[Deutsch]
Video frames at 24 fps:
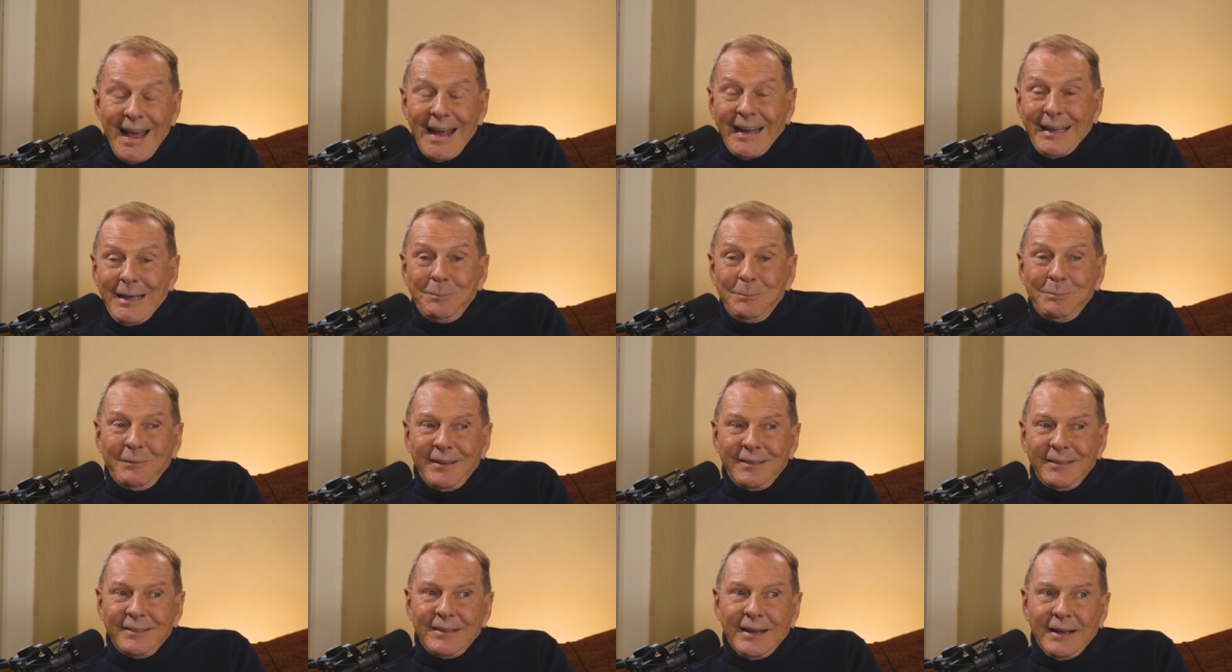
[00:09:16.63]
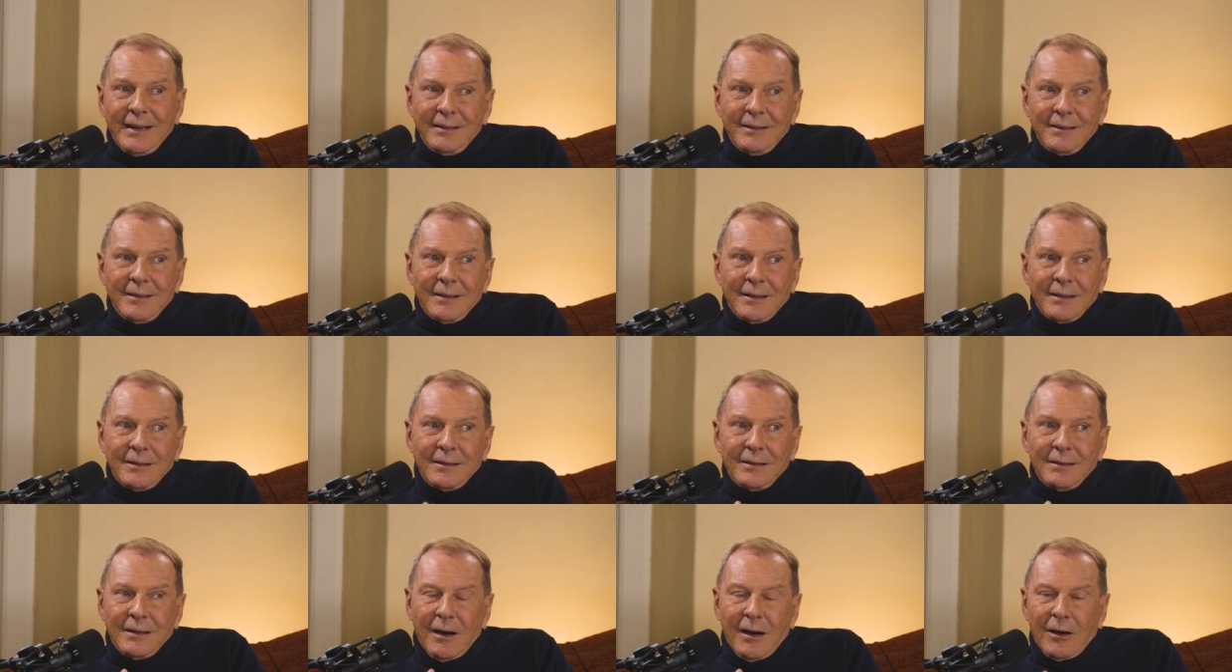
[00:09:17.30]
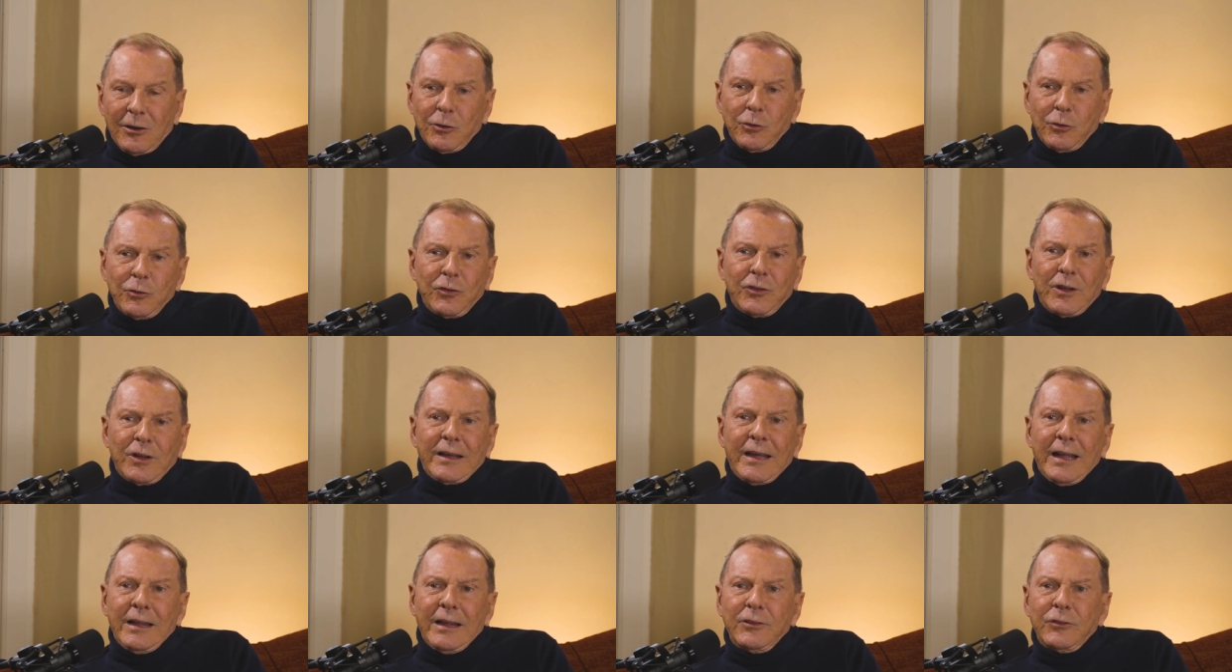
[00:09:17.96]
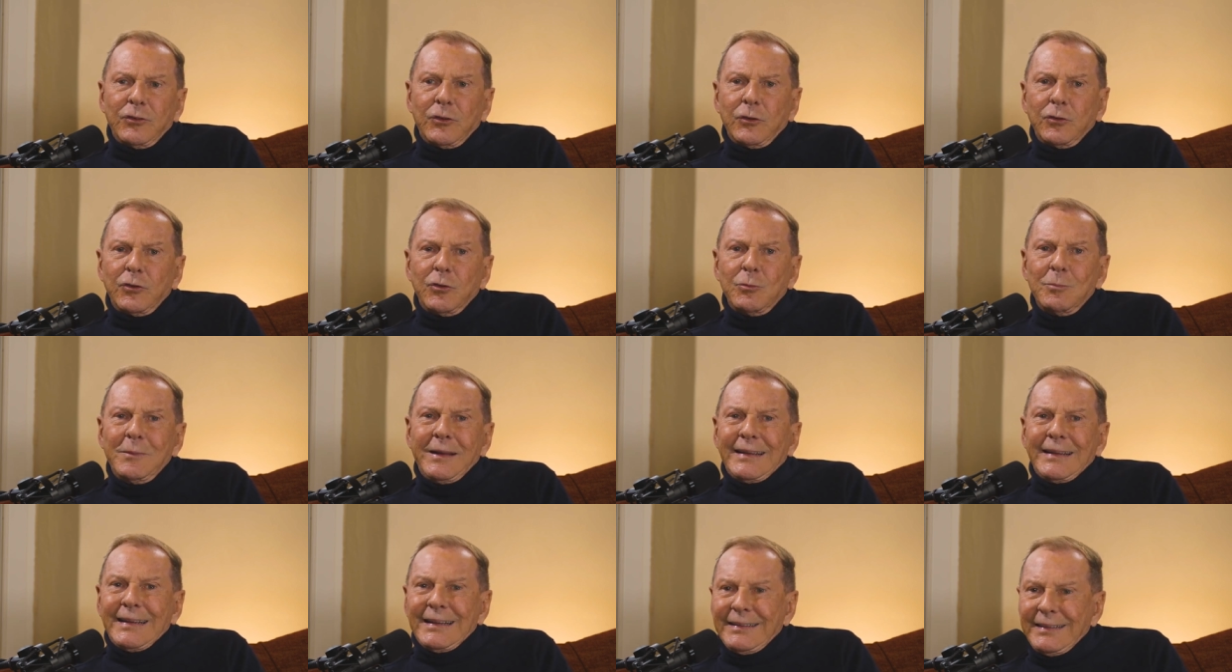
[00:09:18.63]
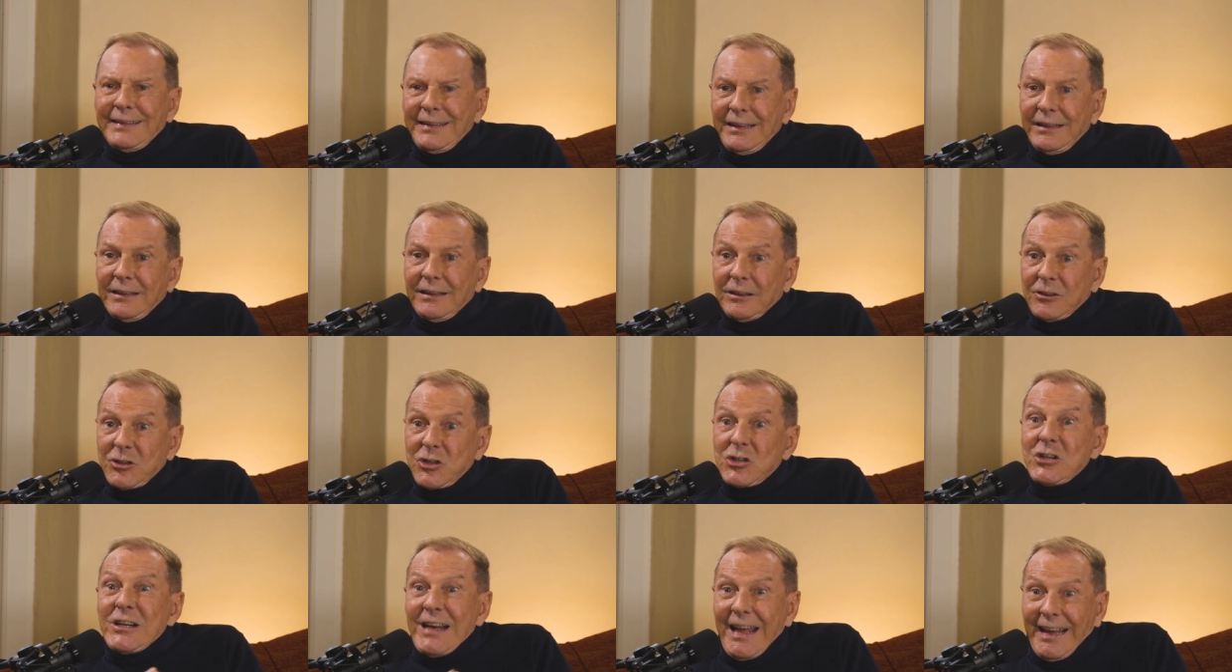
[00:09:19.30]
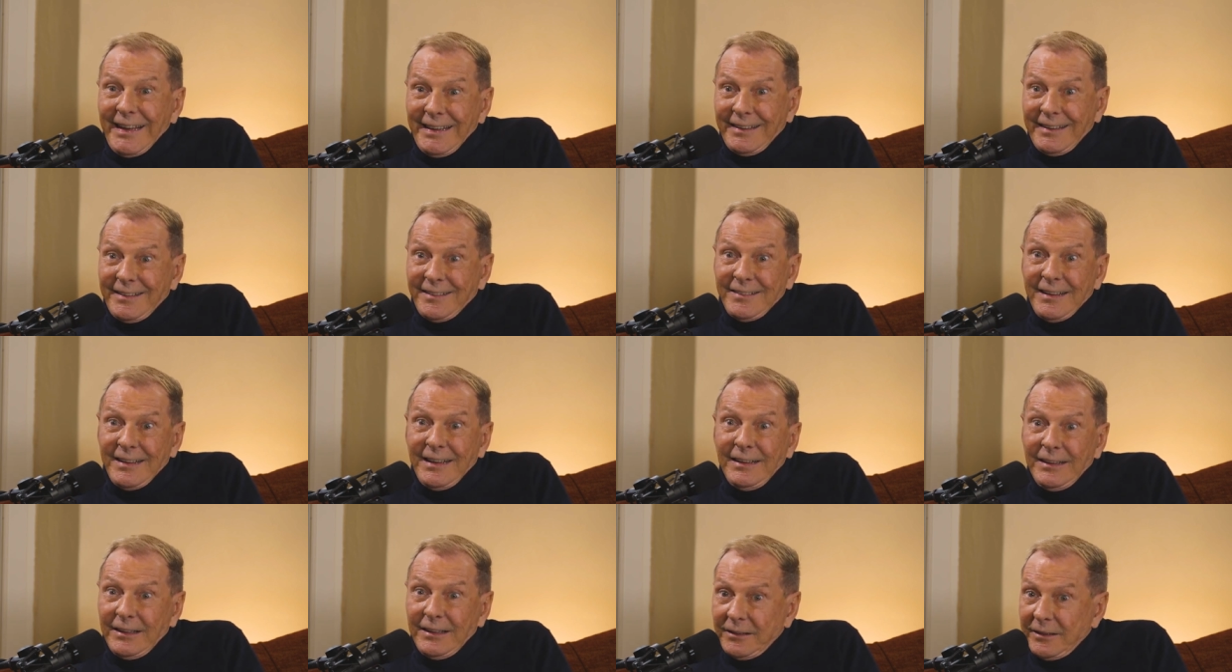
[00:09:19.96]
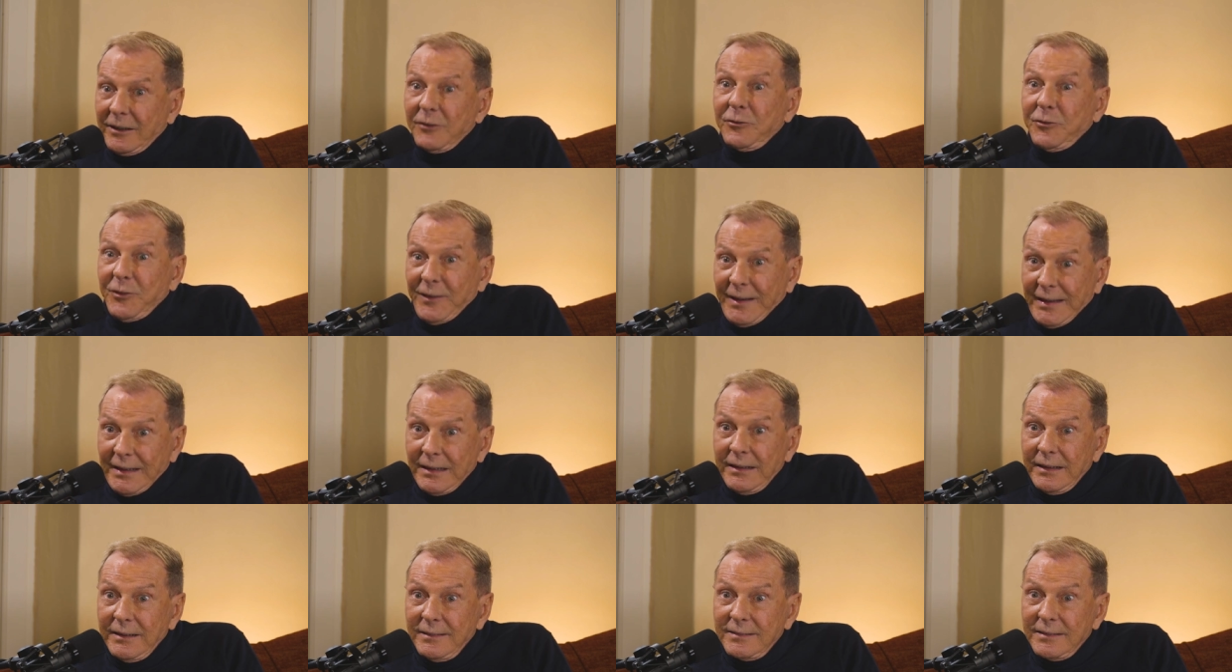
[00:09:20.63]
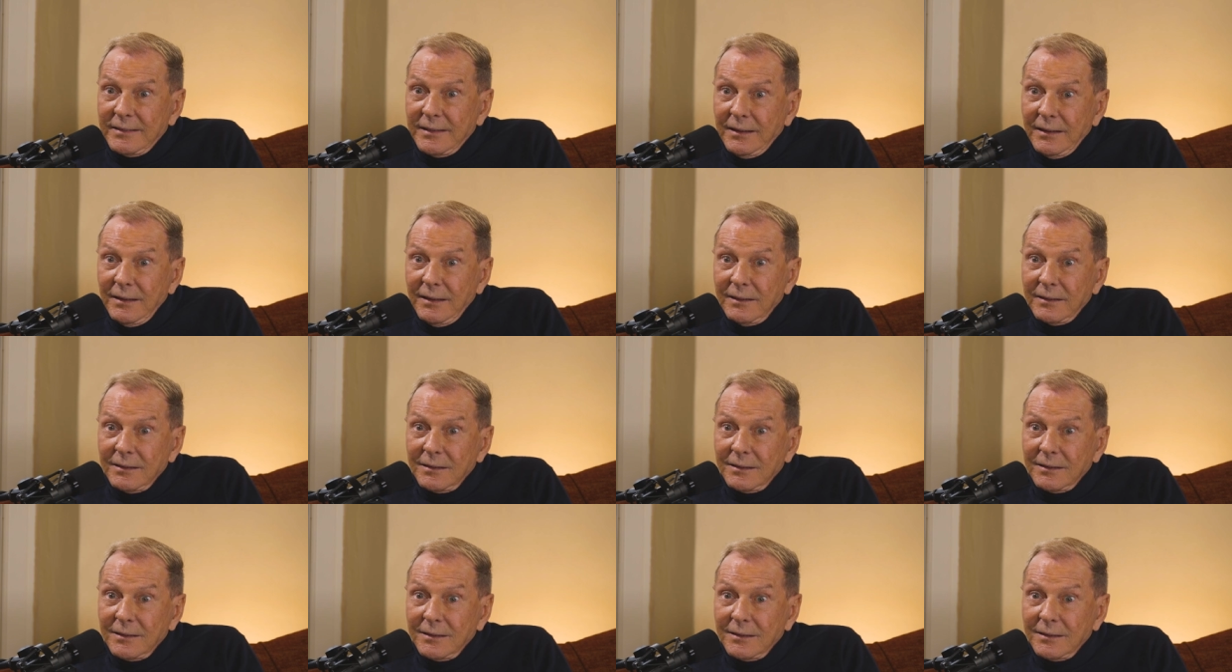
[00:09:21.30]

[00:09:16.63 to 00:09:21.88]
Gibt es denn Nahrungsergänzungsmittel, die schlecht sind, gefährlich sind?